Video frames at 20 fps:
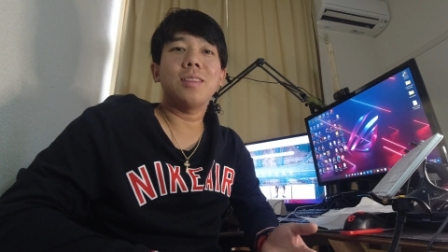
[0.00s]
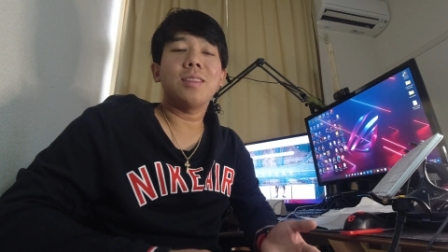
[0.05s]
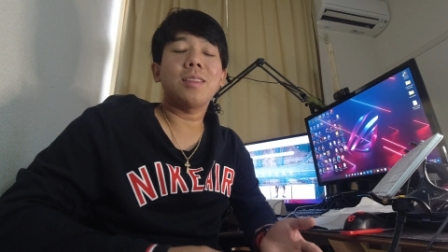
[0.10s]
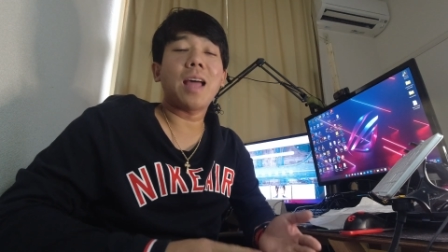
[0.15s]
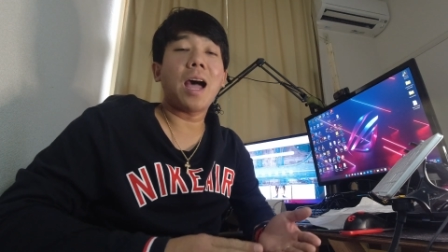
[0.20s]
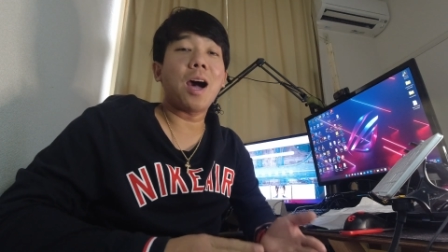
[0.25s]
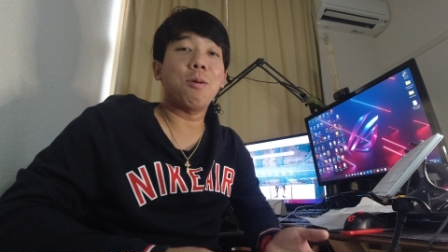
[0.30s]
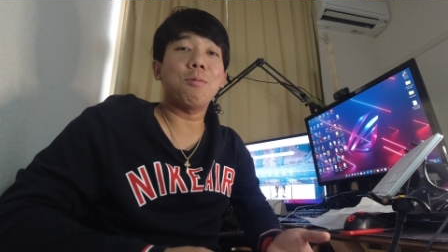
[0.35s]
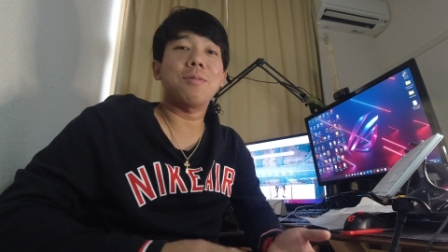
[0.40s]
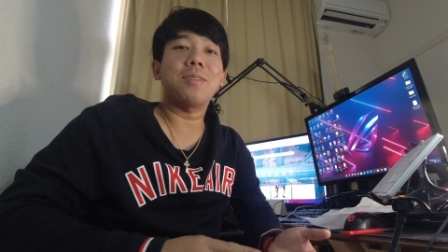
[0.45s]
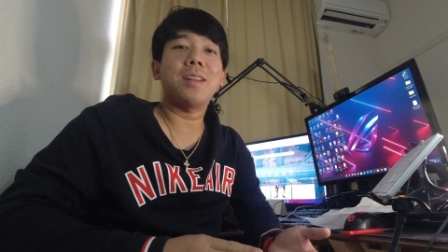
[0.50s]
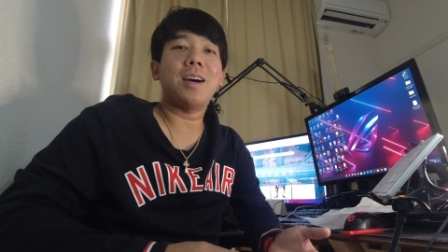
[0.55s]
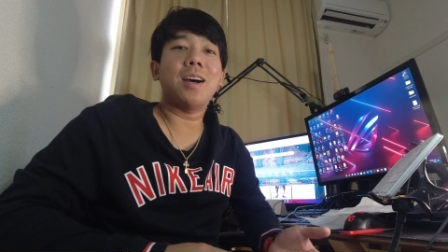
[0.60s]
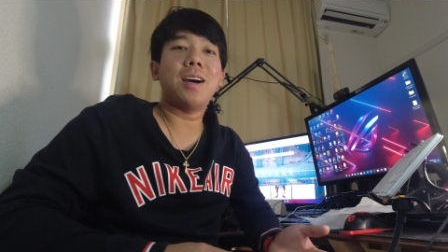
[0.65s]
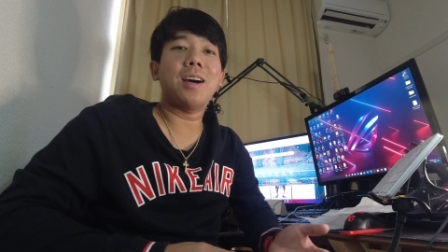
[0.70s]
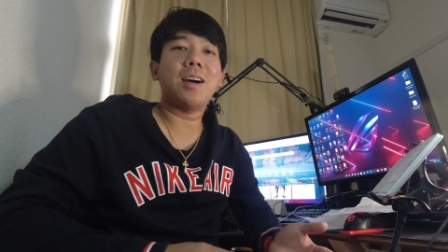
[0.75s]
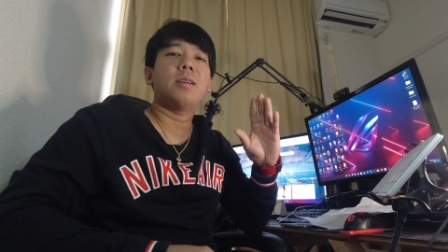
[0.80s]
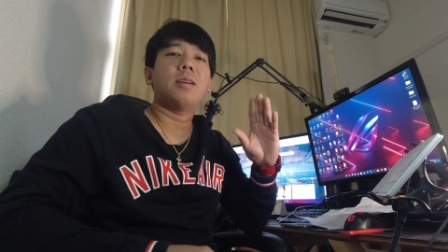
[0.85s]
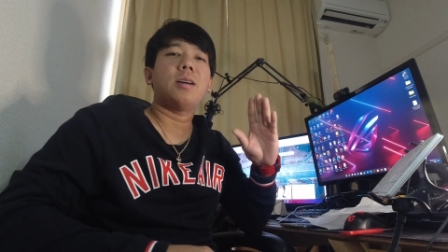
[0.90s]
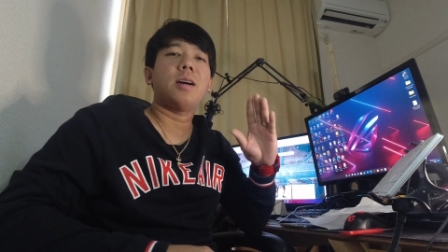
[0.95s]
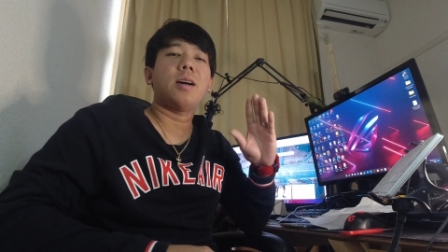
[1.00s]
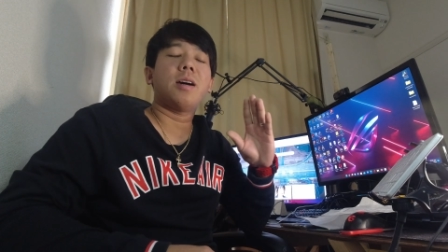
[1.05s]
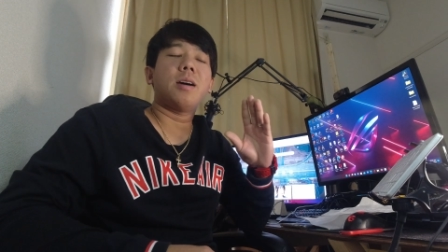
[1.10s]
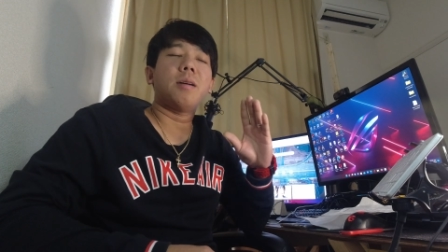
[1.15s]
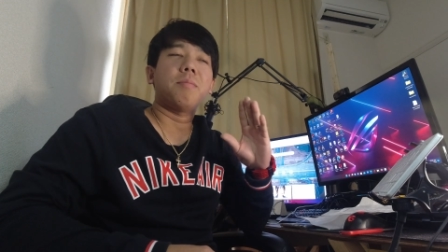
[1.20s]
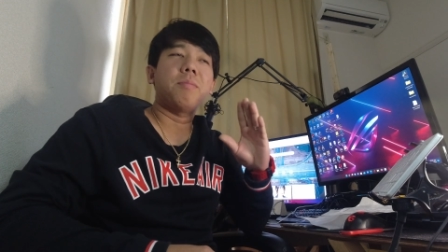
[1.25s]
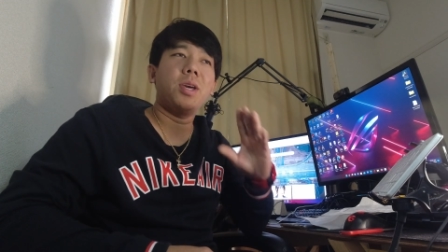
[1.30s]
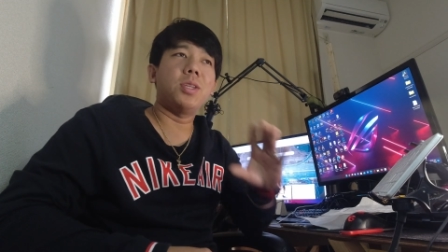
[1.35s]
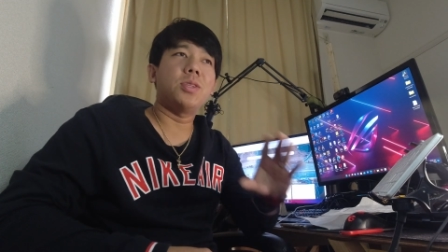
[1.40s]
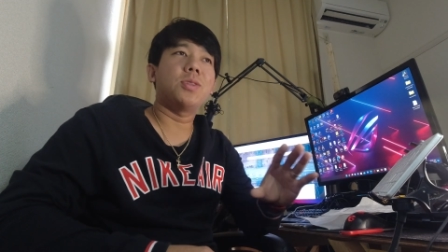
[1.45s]
tao na uh,
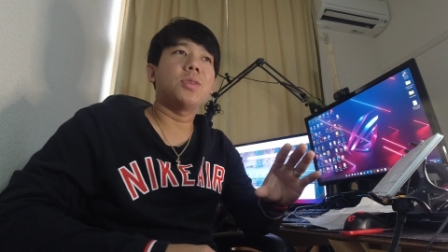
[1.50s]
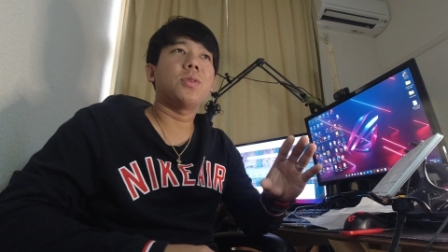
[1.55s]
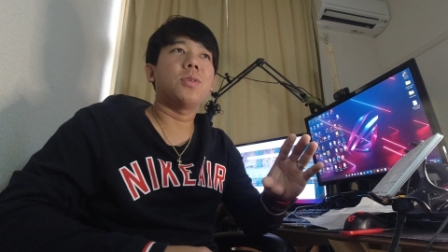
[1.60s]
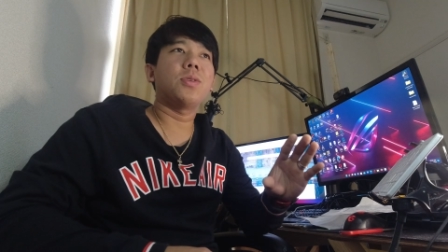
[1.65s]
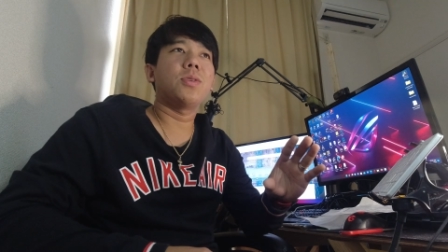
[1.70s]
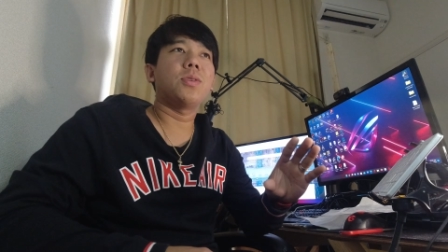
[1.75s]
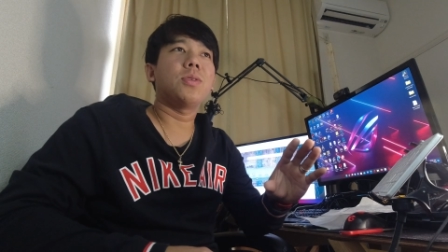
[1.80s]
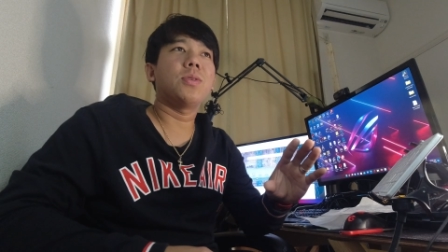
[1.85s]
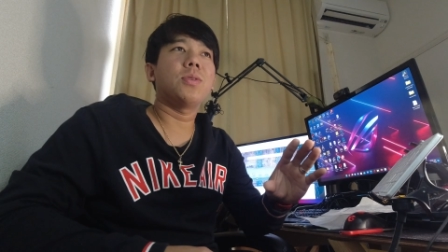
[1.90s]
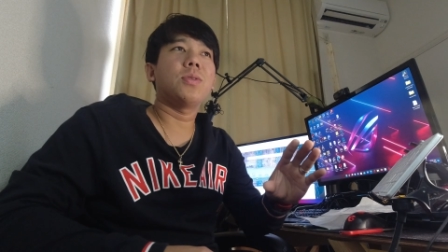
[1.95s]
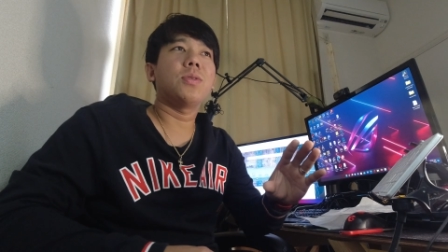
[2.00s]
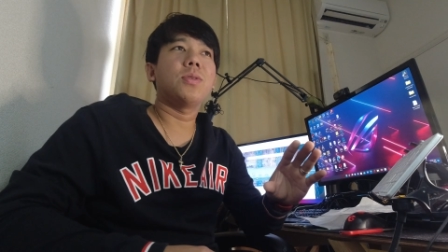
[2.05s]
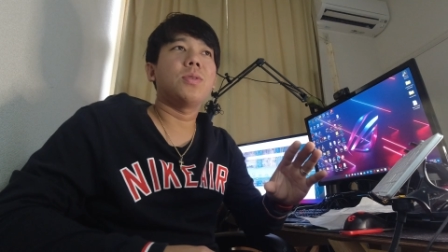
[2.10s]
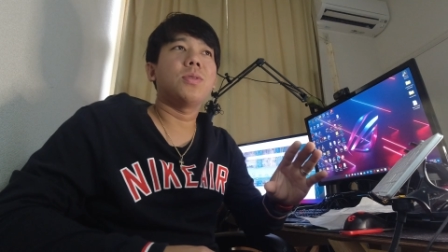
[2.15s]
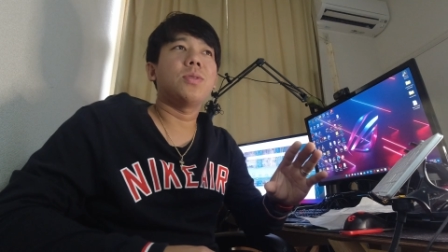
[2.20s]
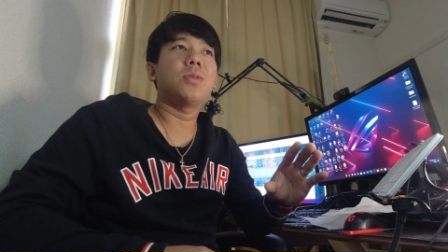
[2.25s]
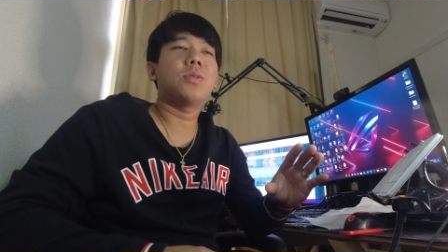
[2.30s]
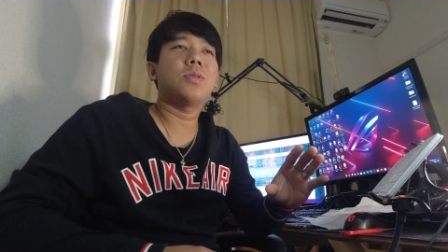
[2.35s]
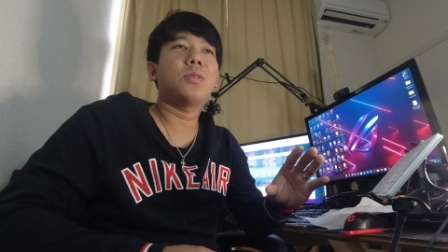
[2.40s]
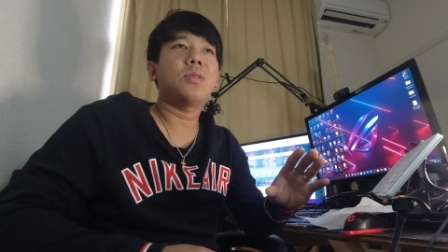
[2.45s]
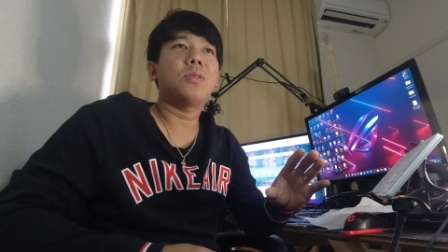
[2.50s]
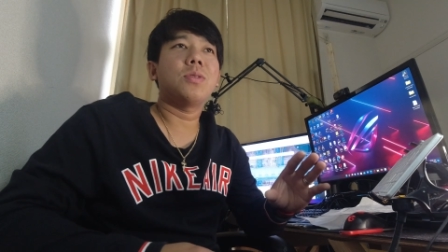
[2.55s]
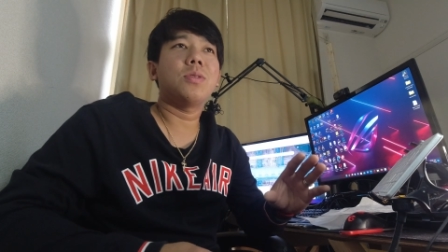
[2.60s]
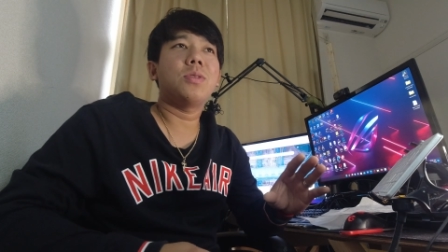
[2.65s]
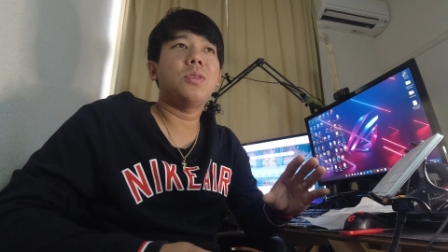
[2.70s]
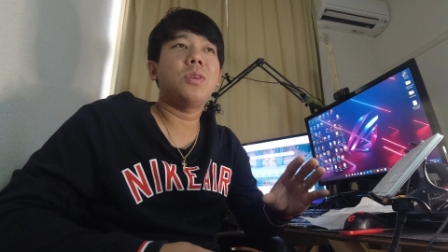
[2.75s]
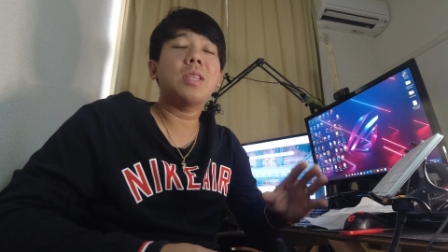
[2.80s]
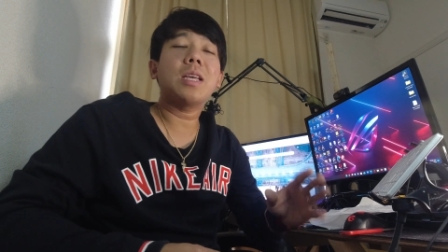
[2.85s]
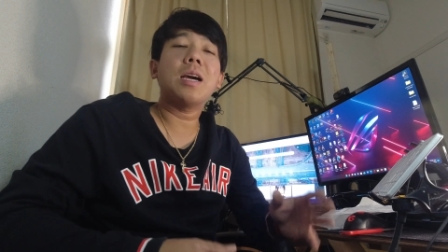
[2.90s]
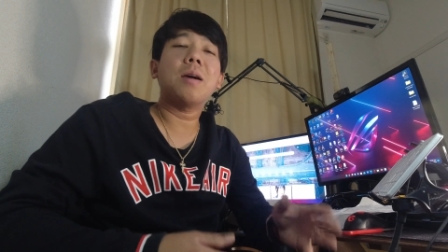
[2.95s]
medyo,
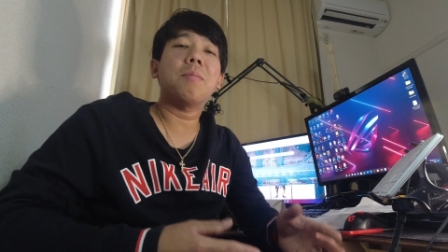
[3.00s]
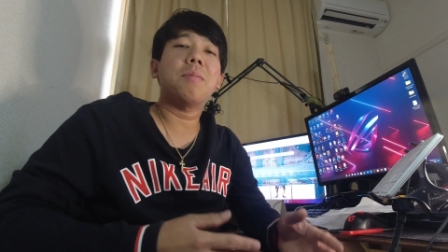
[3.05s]
yun nga,